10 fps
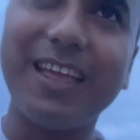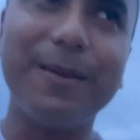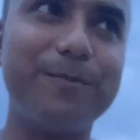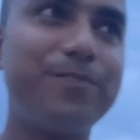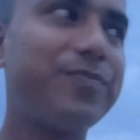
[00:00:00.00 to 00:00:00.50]

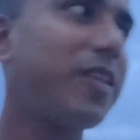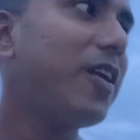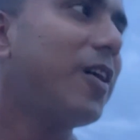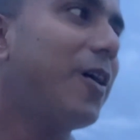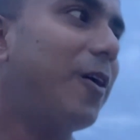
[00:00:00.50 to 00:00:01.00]
है
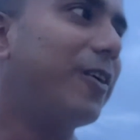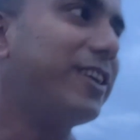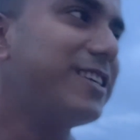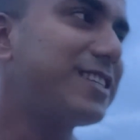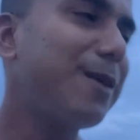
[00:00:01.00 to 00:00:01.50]
और
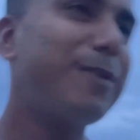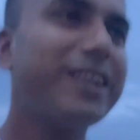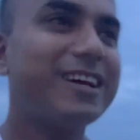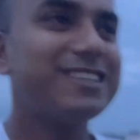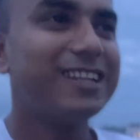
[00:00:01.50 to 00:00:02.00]
इसका
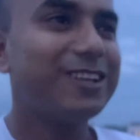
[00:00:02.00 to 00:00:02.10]
बाद आ जाता है